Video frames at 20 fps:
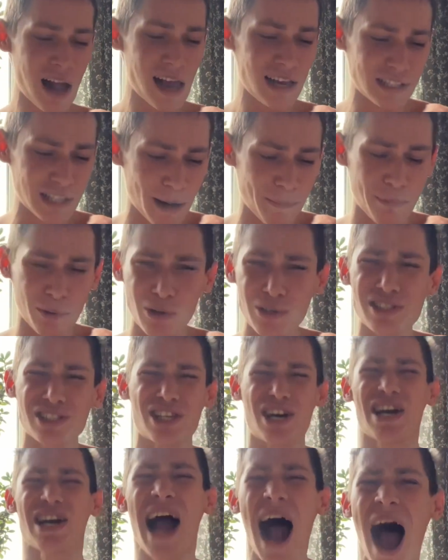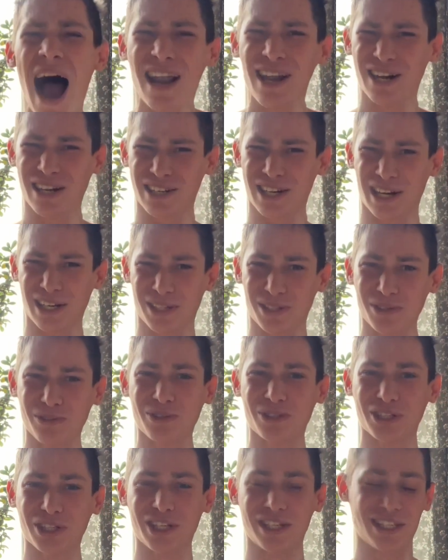Я просто реально хочу
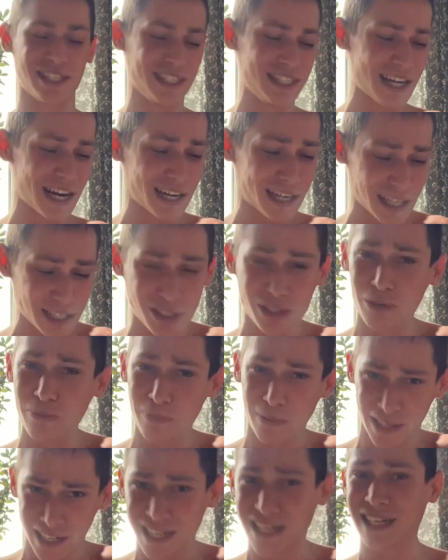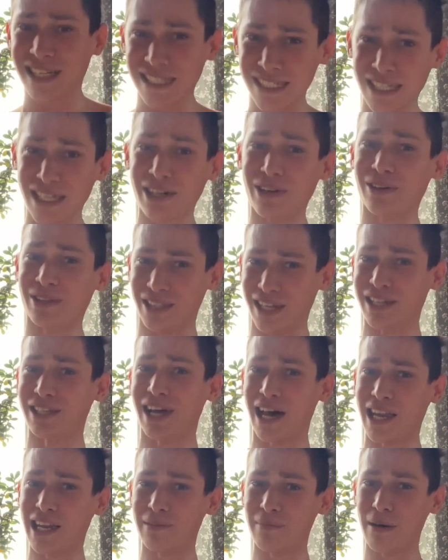жить. Я хочу прогрессировать на
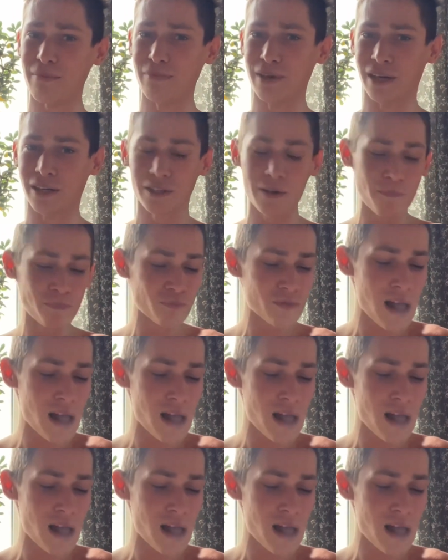данный момент.